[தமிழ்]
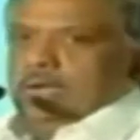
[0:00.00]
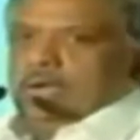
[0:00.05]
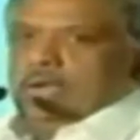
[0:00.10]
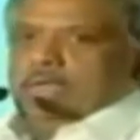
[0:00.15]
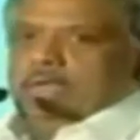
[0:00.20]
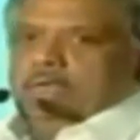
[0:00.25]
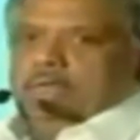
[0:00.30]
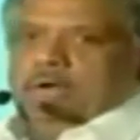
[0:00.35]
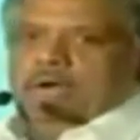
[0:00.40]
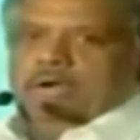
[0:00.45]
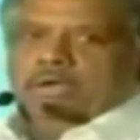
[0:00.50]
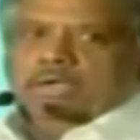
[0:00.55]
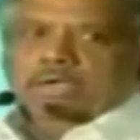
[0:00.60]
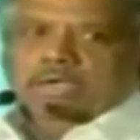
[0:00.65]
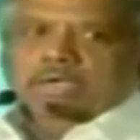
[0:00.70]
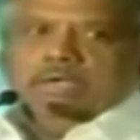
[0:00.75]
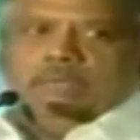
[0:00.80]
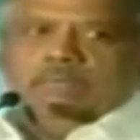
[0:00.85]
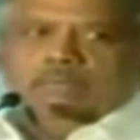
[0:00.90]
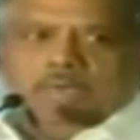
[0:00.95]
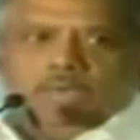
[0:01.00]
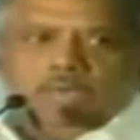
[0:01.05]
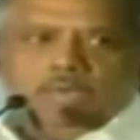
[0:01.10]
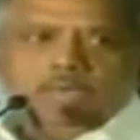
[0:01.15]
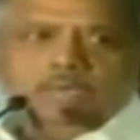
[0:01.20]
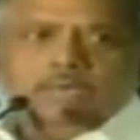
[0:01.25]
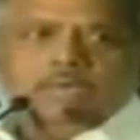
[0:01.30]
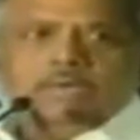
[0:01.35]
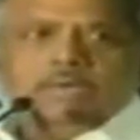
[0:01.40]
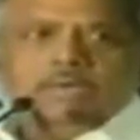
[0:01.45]
என்னுடைய வாழ்க்கையின்
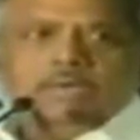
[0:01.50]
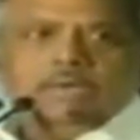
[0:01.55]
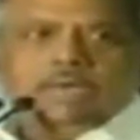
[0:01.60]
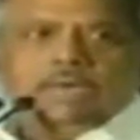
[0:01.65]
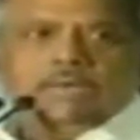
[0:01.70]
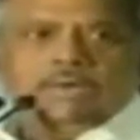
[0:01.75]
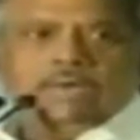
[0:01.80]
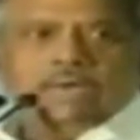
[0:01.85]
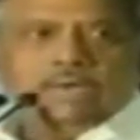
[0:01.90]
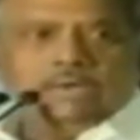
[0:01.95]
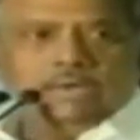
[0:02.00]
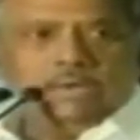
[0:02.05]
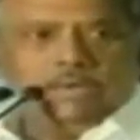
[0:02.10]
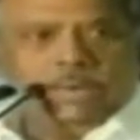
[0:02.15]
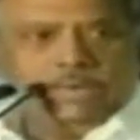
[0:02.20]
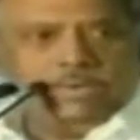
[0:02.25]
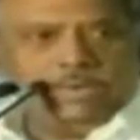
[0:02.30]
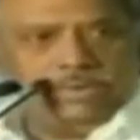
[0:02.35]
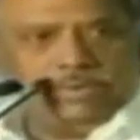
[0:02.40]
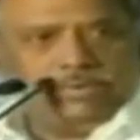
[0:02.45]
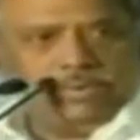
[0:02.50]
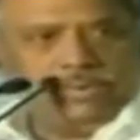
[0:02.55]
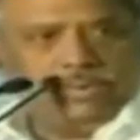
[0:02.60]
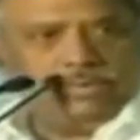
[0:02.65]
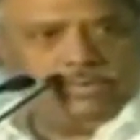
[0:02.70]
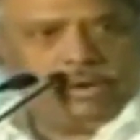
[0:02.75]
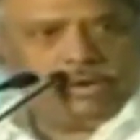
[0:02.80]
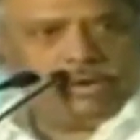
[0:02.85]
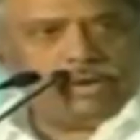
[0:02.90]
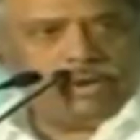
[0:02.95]
மீது என் இறைவன் எனக்கு அமைத்திருக்கிற
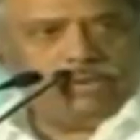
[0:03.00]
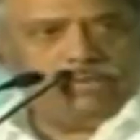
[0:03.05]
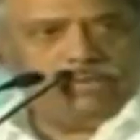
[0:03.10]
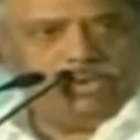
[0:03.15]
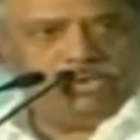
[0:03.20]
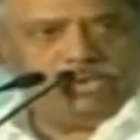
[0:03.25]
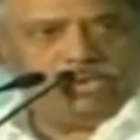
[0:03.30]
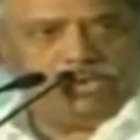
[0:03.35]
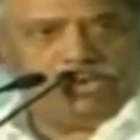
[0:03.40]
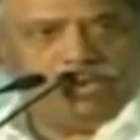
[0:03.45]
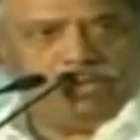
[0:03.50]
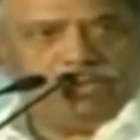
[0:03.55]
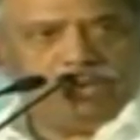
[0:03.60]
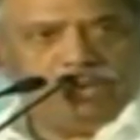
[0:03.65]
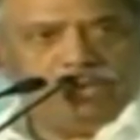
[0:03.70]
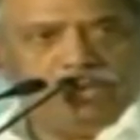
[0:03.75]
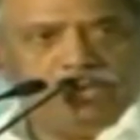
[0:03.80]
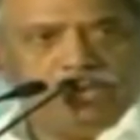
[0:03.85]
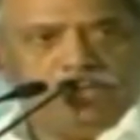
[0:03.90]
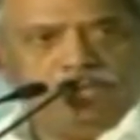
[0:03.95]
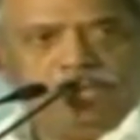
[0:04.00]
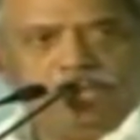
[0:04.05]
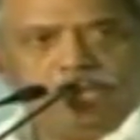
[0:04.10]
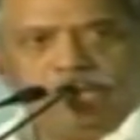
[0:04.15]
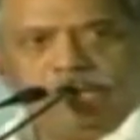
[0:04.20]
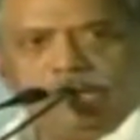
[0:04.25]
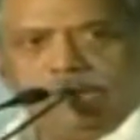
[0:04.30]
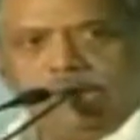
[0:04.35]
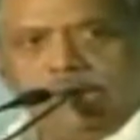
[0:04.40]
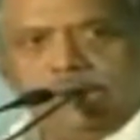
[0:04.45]
வாழ்க்கையின் மீது சத்தியமாக
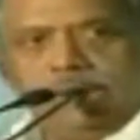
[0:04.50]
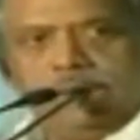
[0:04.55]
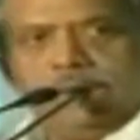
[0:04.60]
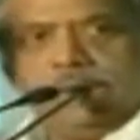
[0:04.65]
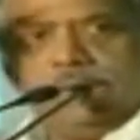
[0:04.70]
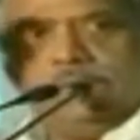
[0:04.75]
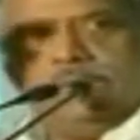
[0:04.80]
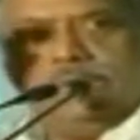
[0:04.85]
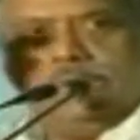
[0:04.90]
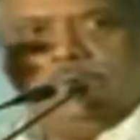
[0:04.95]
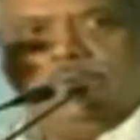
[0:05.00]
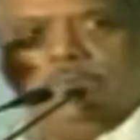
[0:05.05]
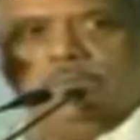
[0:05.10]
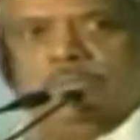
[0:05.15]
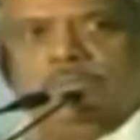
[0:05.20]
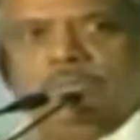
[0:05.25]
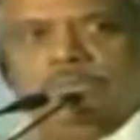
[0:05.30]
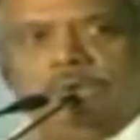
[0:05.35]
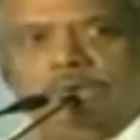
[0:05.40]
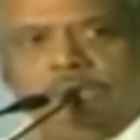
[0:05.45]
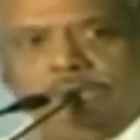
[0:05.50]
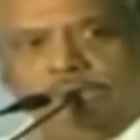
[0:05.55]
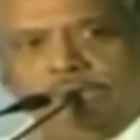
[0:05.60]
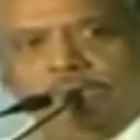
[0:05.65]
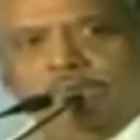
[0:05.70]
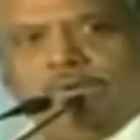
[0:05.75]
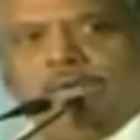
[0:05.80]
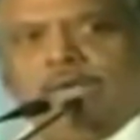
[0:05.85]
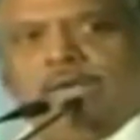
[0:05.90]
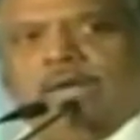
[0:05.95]
என்னை யார் படைத்தானோ
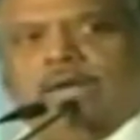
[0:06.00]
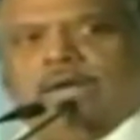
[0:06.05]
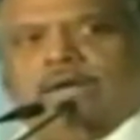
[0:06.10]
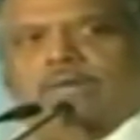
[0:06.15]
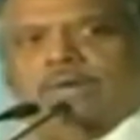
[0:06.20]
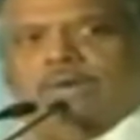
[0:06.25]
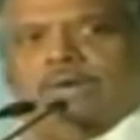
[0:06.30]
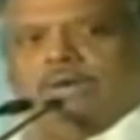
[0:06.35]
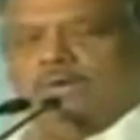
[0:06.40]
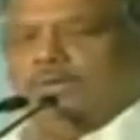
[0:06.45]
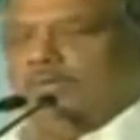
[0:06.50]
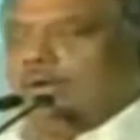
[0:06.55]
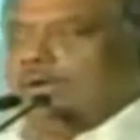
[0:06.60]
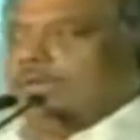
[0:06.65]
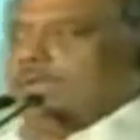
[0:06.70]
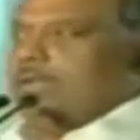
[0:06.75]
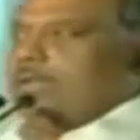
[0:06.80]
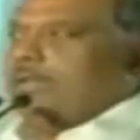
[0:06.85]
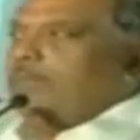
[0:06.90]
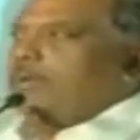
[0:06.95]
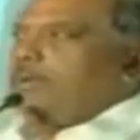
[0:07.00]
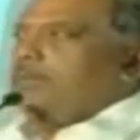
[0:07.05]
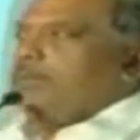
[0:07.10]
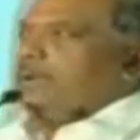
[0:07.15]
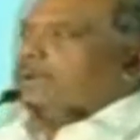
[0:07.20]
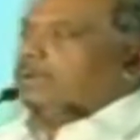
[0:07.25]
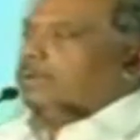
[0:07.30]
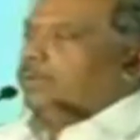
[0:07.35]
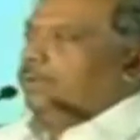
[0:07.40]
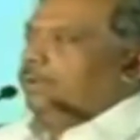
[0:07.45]
இறுதி வரையில் அவன் என் வாழ்க்கைக்கு
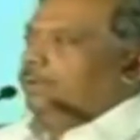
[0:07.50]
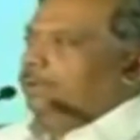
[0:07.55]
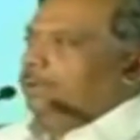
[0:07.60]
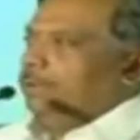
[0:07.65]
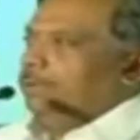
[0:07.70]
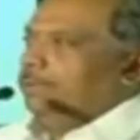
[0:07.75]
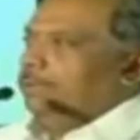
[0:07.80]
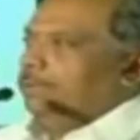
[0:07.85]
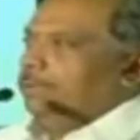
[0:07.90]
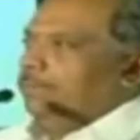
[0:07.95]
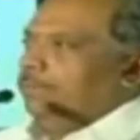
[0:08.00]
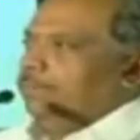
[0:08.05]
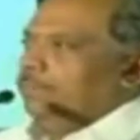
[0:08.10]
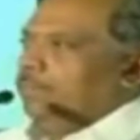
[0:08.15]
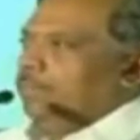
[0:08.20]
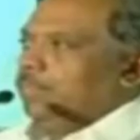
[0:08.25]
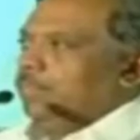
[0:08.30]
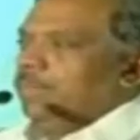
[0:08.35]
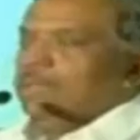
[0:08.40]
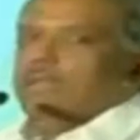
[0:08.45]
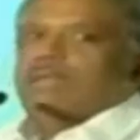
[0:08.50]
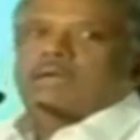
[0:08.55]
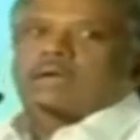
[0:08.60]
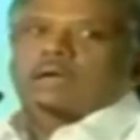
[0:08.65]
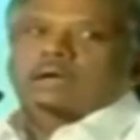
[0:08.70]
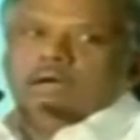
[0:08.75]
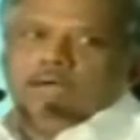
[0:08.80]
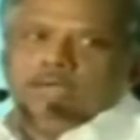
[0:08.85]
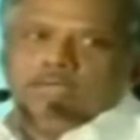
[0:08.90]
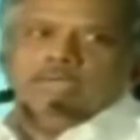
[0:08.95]
பொறுப்பேற்றுக் கொண்டான்
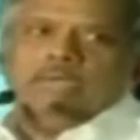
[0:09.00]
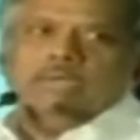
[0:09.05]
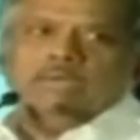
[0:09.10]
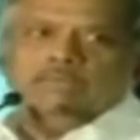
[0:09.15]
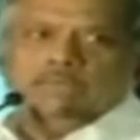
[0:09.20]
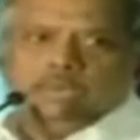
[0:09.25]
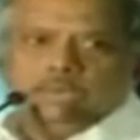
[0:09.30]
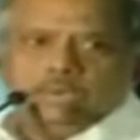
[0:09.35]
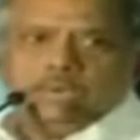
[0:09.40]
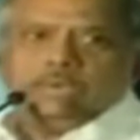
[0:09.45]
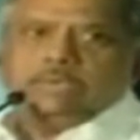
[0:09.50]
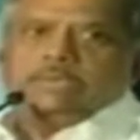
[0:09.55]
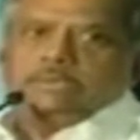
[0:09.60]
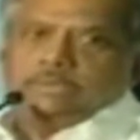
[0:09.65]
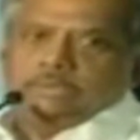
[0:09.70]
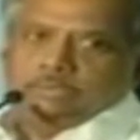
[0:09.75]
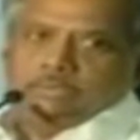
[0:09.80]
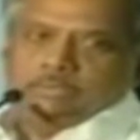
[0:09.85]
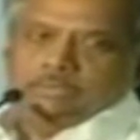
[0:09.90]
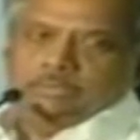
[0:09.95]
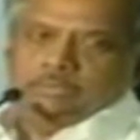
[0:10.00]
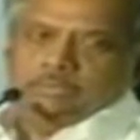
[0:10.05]
ஆதாரம் இருக்கிறது